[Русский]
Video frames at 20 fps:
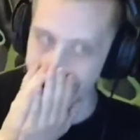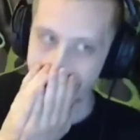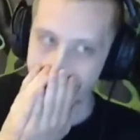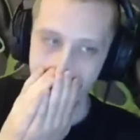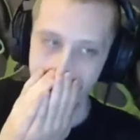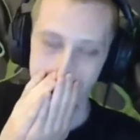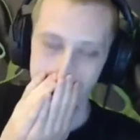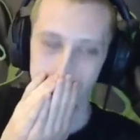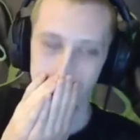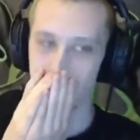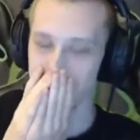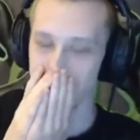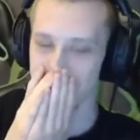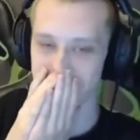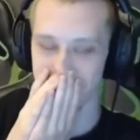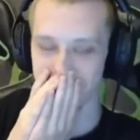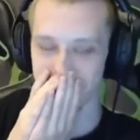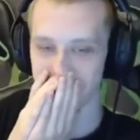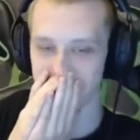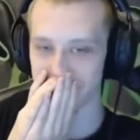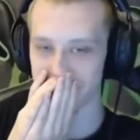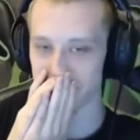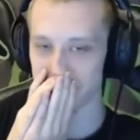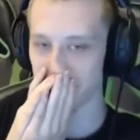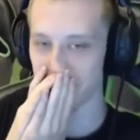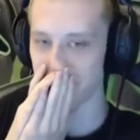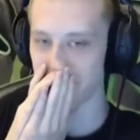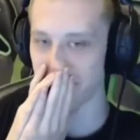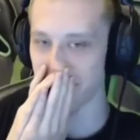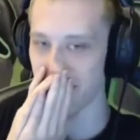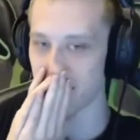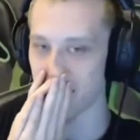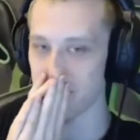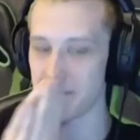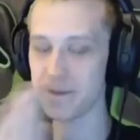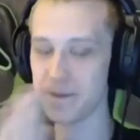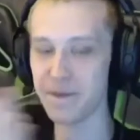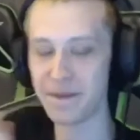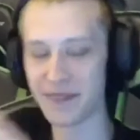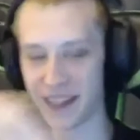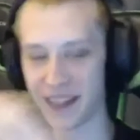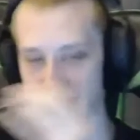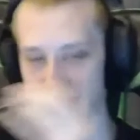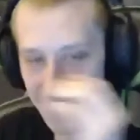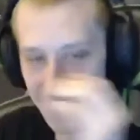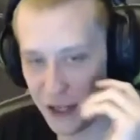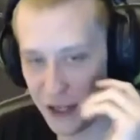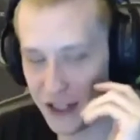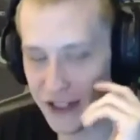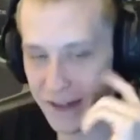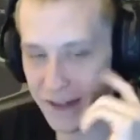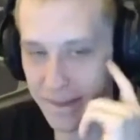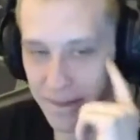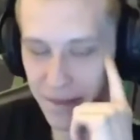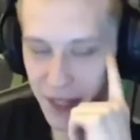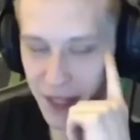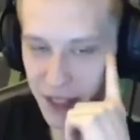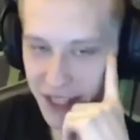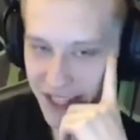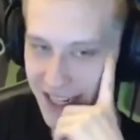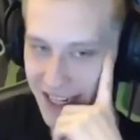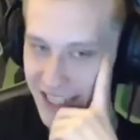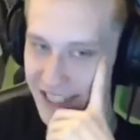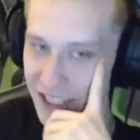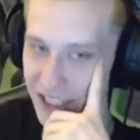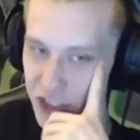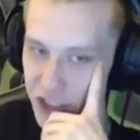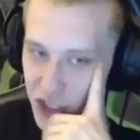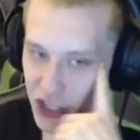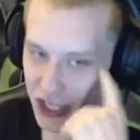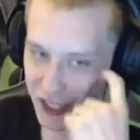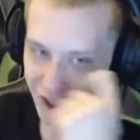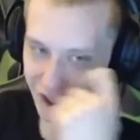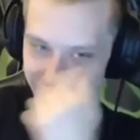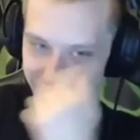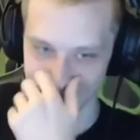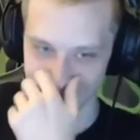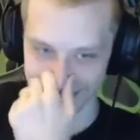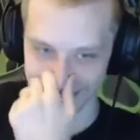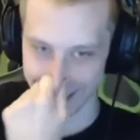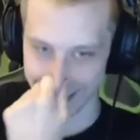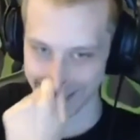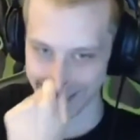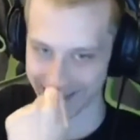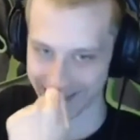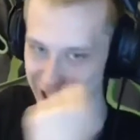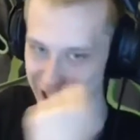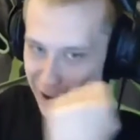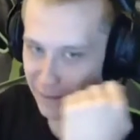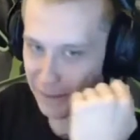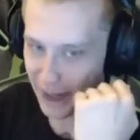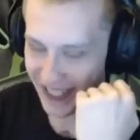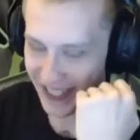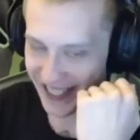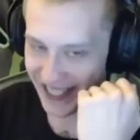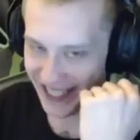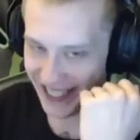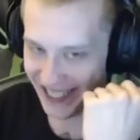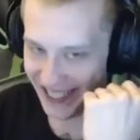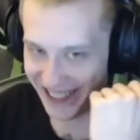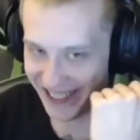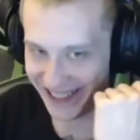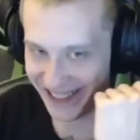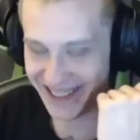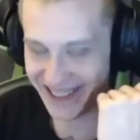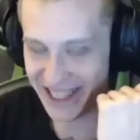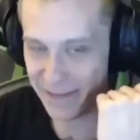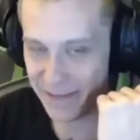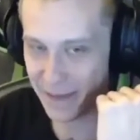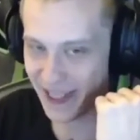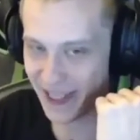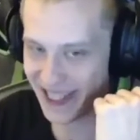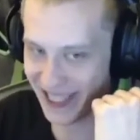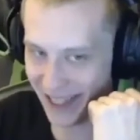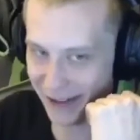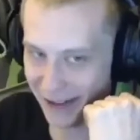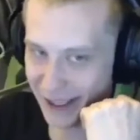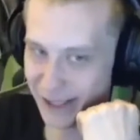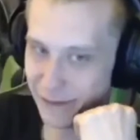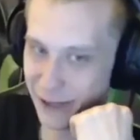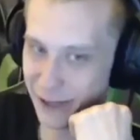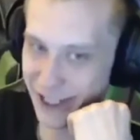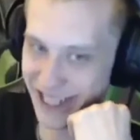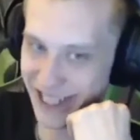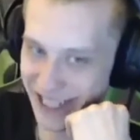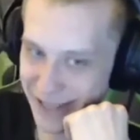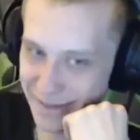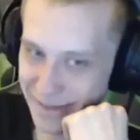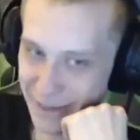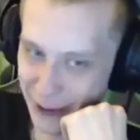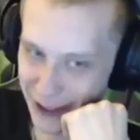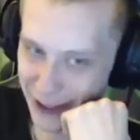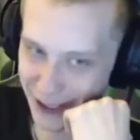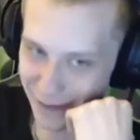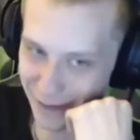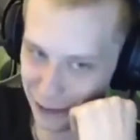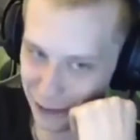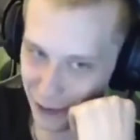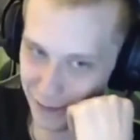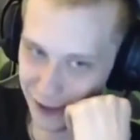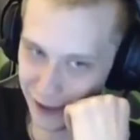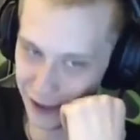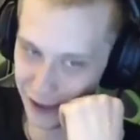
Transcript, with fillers: Боже, я это вспоминаю. Короче, этот чел насрал в пакет и поставил его рядом просто в комнату.